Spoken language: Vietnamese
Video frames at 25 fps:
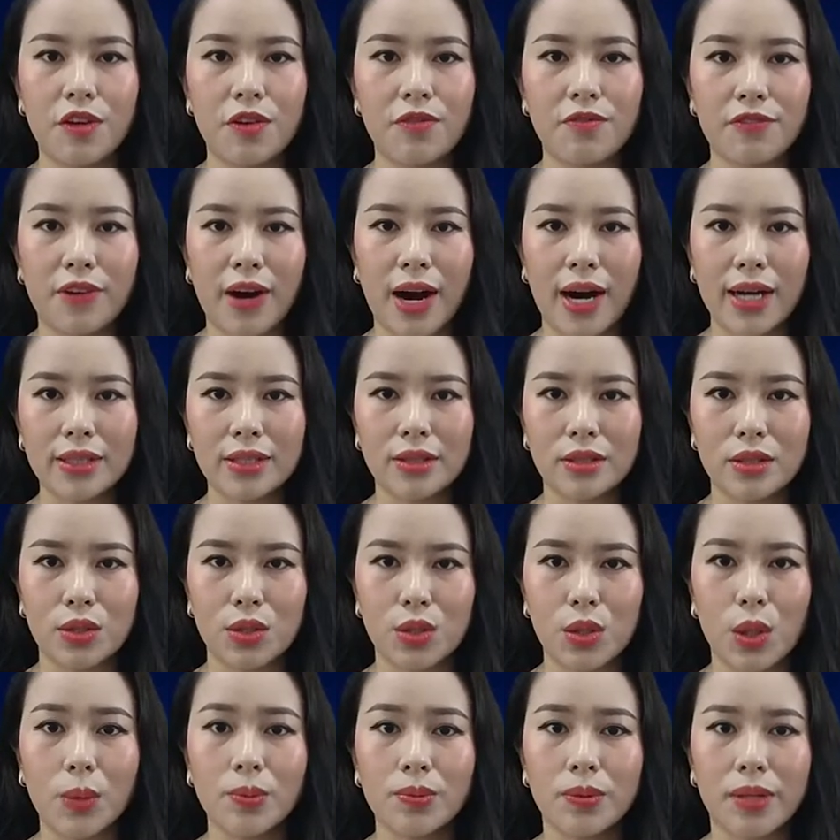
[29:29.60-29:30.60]
VinFast
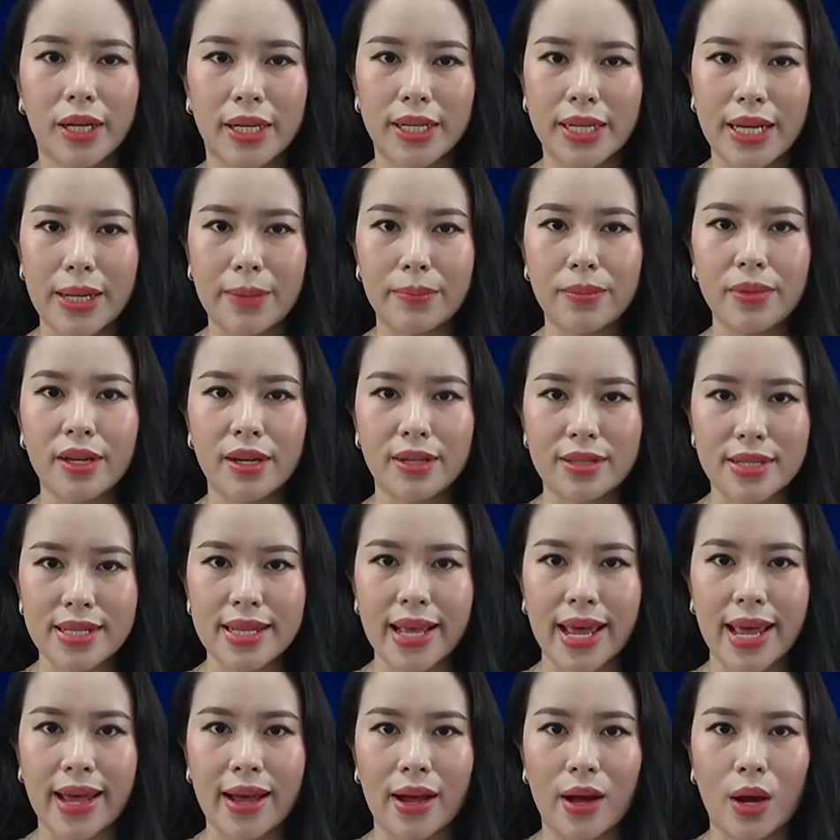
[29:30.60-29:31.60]
chốt thời điểm nhận
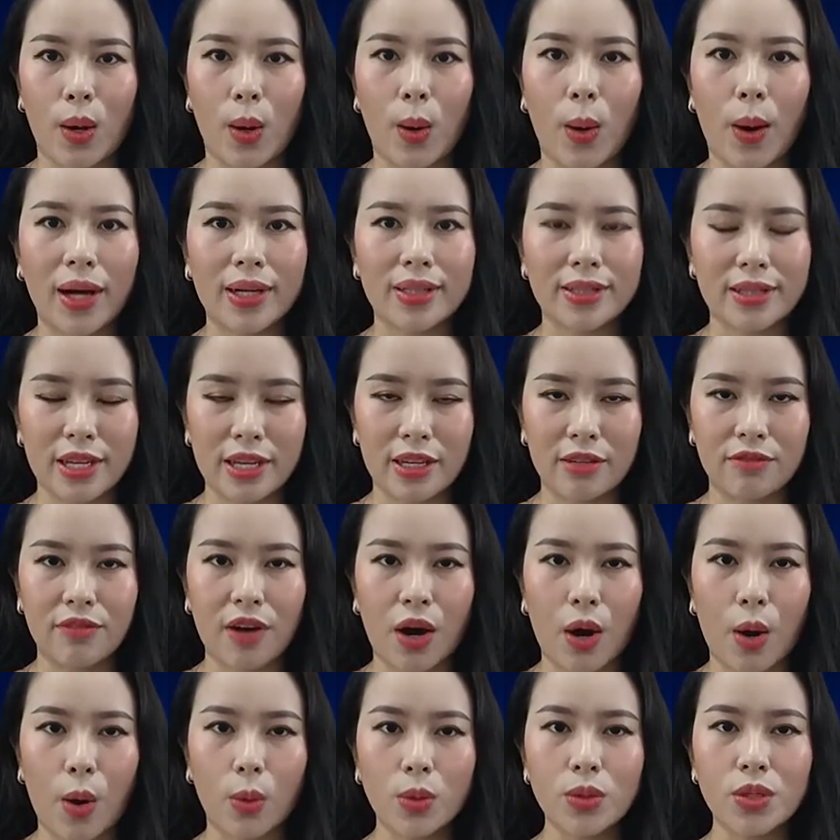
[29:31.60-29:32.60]
xe, hoàn tiền
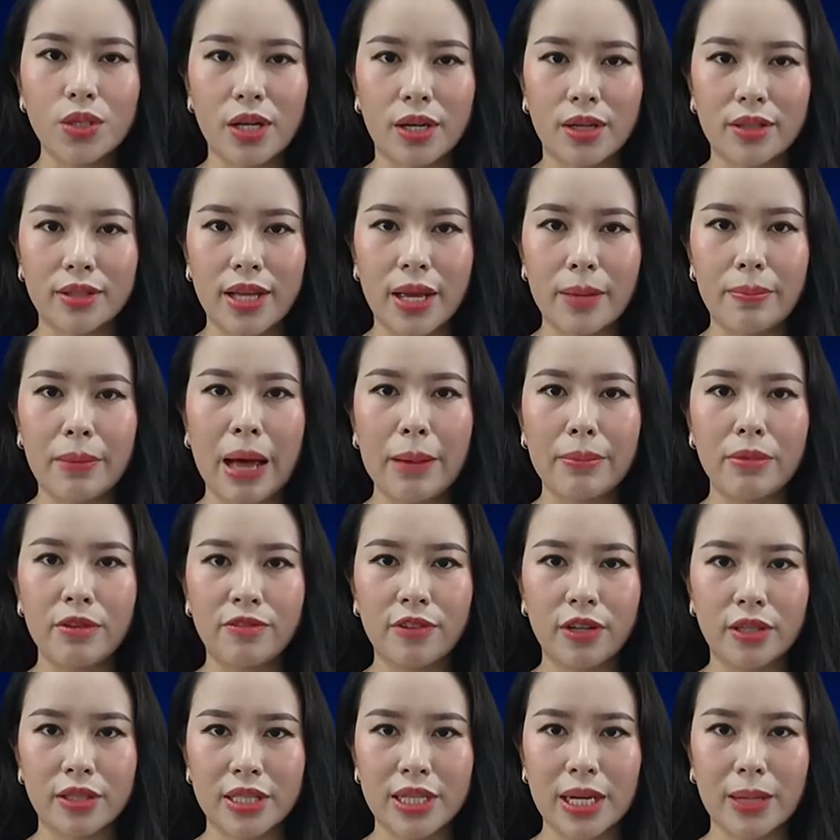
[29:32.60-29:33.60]
và hỗ trợ thêm
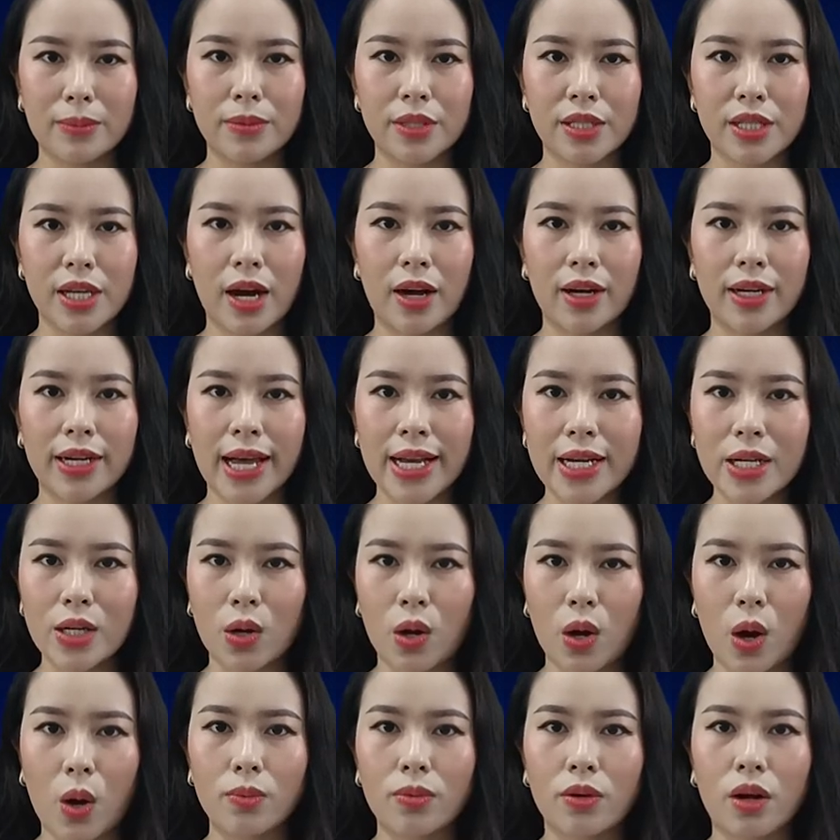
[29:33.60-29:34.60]
20% cho khách
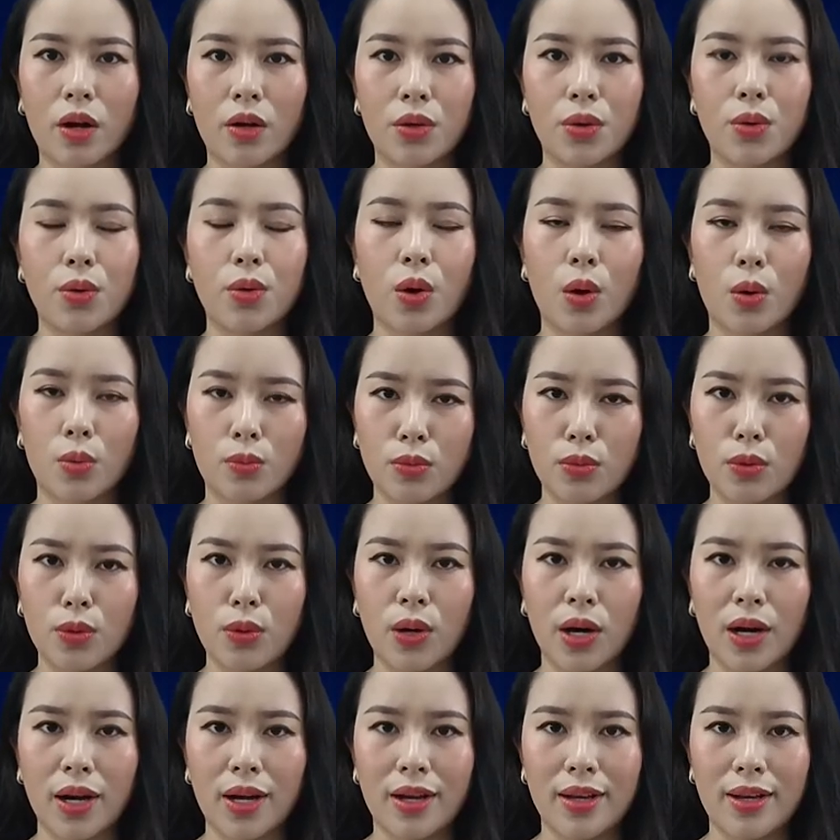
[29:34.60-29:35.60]
không còn nhu cầu
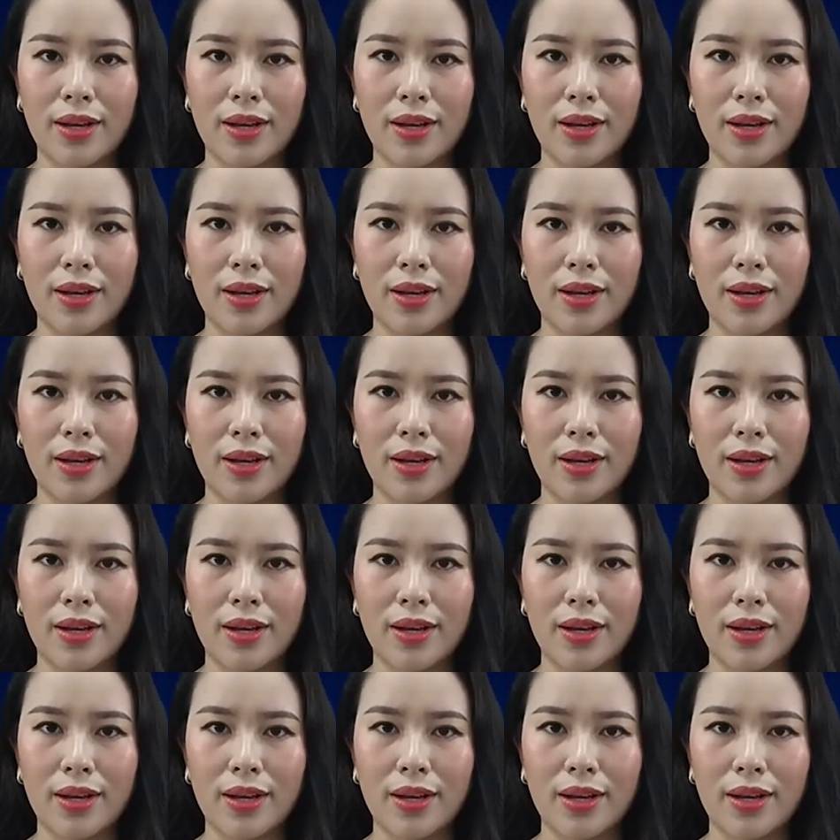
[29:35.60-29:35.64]
mua.